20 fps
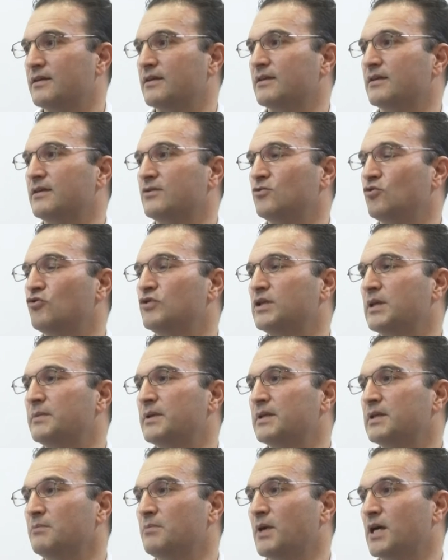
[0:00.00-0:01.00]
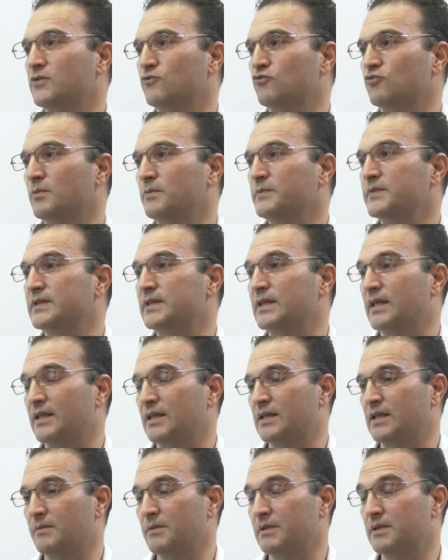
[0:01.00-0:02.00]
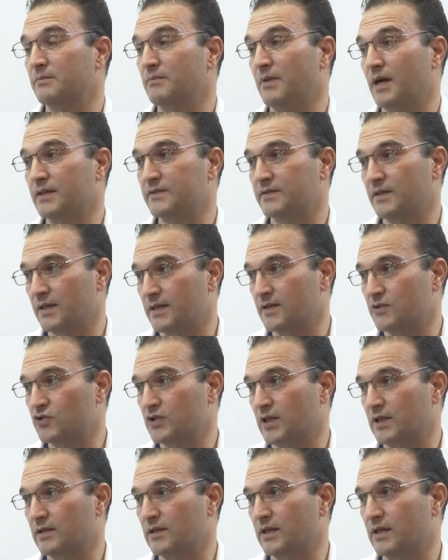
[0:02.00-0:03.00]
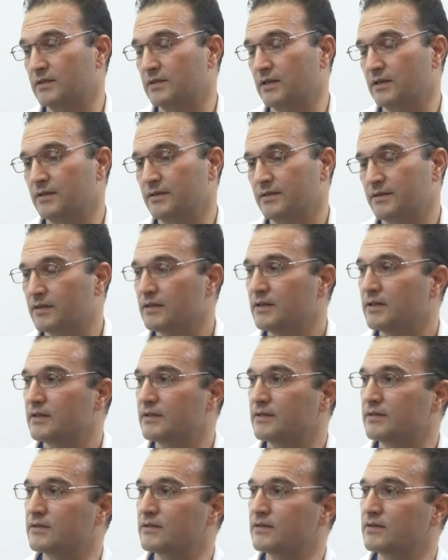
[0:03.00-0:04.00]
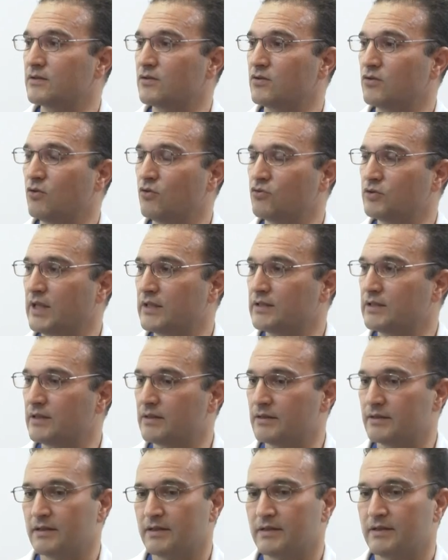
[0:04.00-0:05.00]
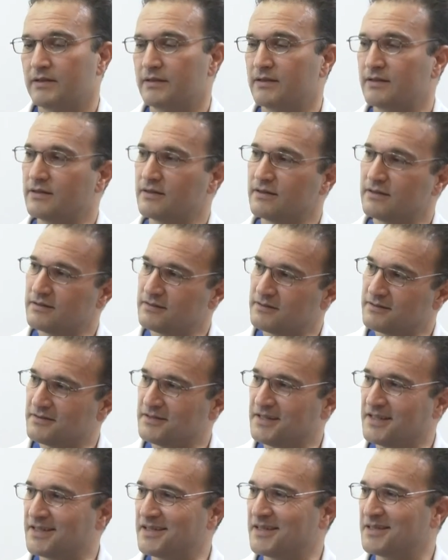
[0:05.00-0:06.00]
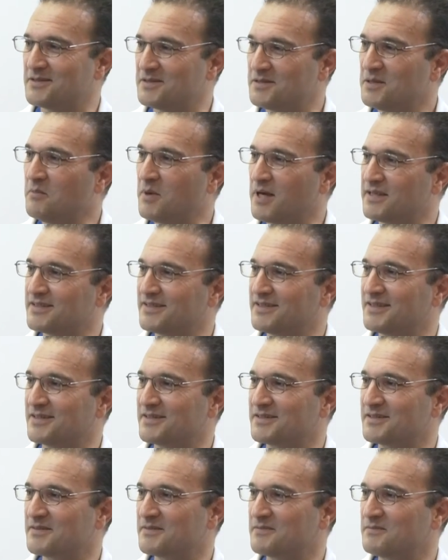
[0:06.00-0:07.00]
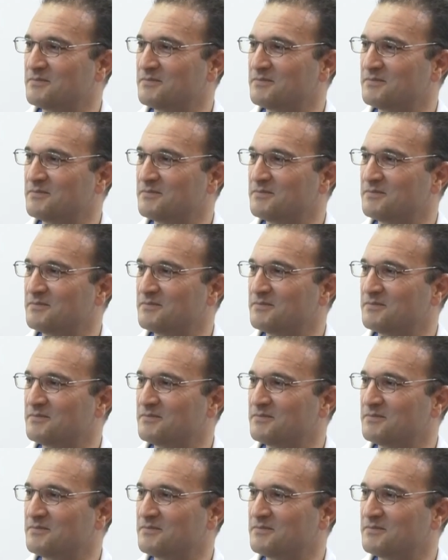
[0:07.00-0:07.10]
e, yöntemine de başvurmamız gerekebilir bazı ayrıcı tanılarda. E, ondan da e, yeri geldiğinde bahsederiz.